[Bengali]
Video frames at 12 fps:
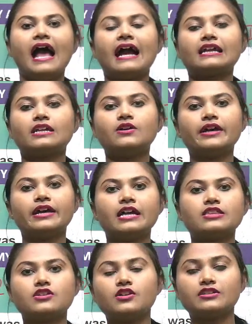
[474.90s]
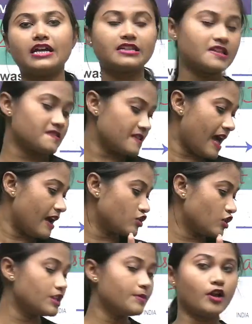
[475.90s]
একটা হয়ে গেছিলো দ্যাট ইজ
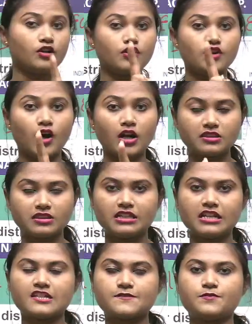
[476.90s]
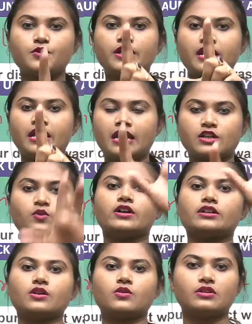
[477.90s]
জলদি বলো নর্থ দিনাজপুরের
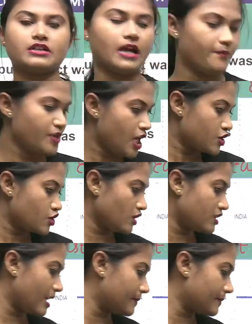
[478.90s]
হেডকোয়ার্টার কোনটা জলদি